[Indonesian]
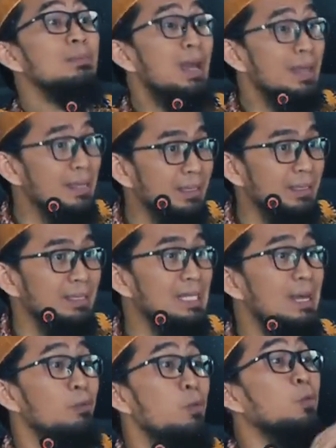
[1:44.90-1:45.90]
ayat
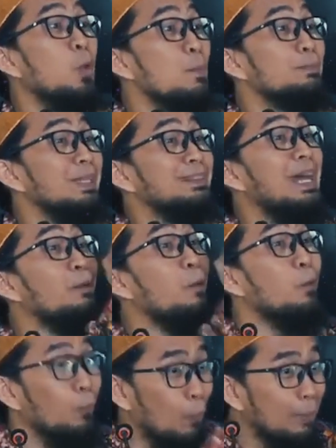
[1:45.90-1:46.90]
yang hukum tentang
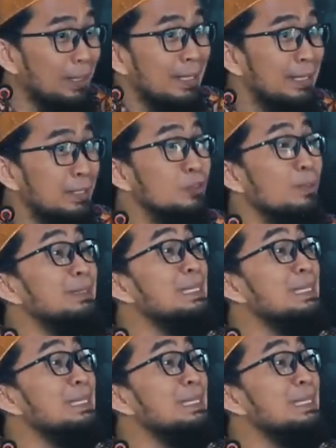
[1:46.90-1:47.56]
hukum itu cuma